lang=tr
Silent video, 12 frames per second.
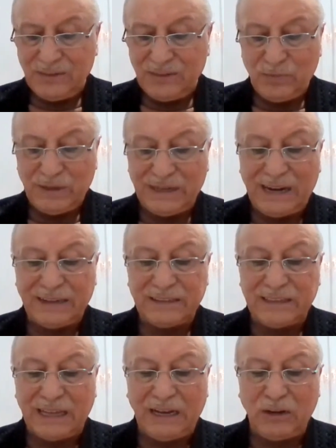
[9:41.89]

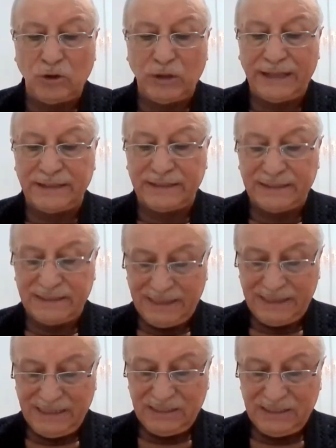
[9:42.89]
birer delil olan
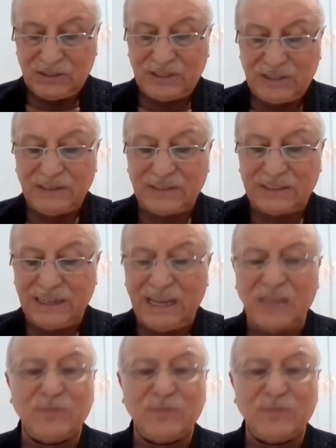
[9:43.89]
silsile-i